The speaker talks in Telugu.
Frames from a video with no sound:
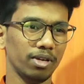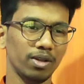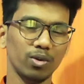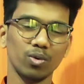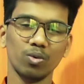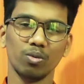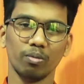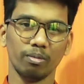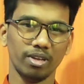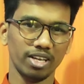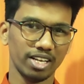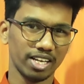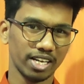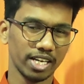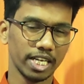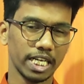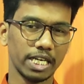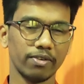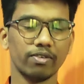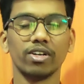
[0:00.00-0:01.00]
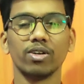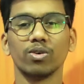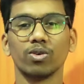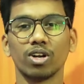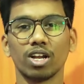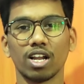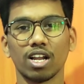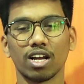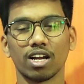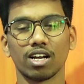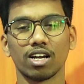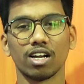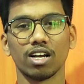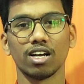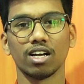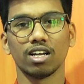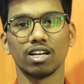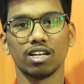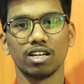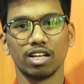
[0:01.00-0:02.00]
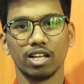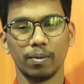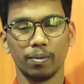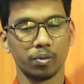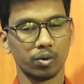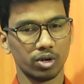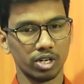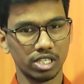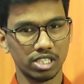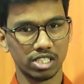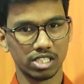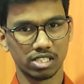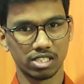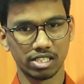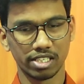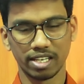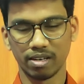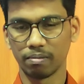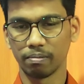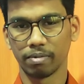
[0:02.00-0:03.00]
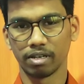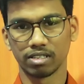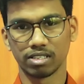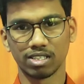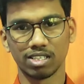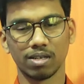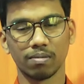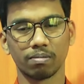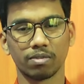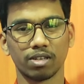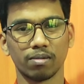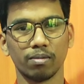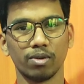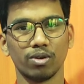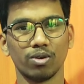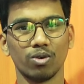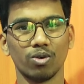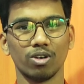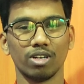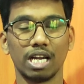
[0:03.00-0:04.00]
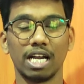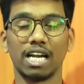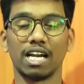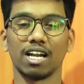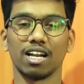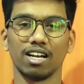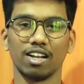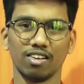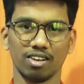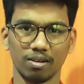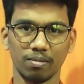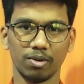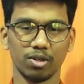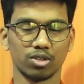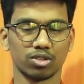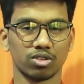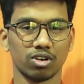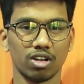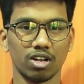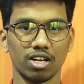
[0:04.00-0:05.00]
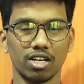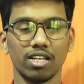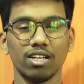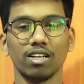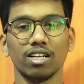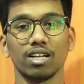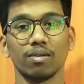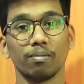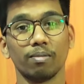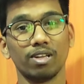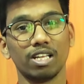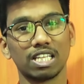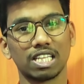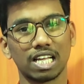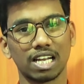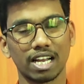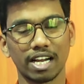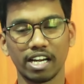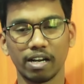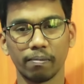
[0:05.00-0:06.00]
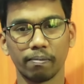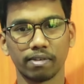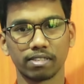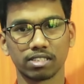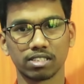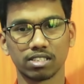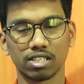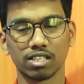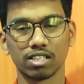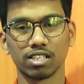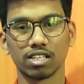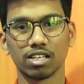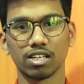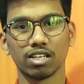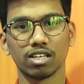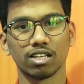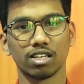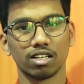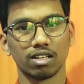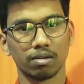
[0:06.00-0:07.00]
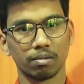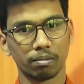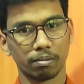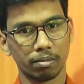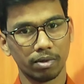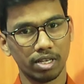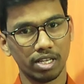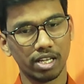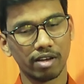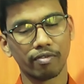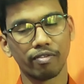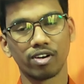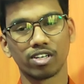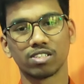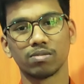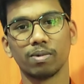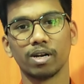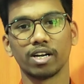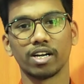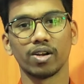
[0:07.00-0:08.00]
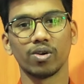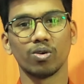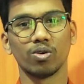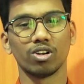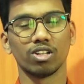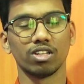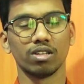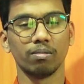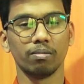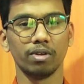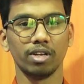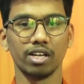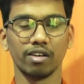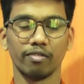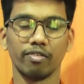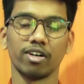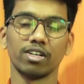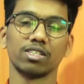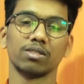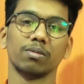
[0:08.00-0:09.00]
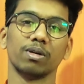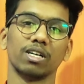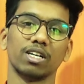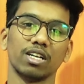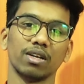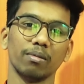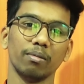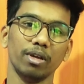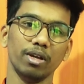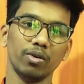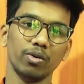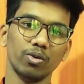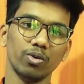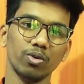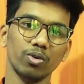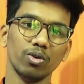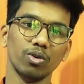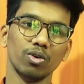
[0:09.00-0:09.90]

మీరు మీ క్రియేటివిటీ ఉండాలి అక్కడ ఇప్పుడు నేను జస్ట్ టెన్ పర్సెంట్ చెప్తాను మీకు ఎట్లా డెవలప్ చేసుకోవాలని మిగతా నైంటీ పర్సెంట్ అంతా మీ ఎఫర్ట్స్ బట్టే ఉంటుంది మీ ఎఫర్ట్స్ బట్టే మీకు